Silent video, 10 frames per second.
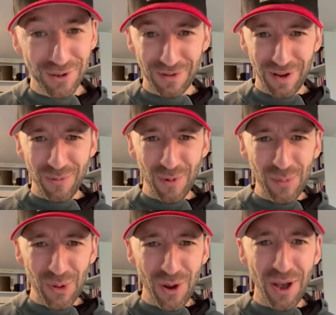J'avais vraiment
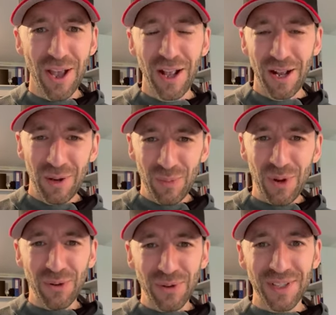peur,
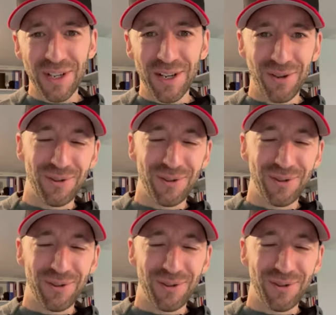peur de ça,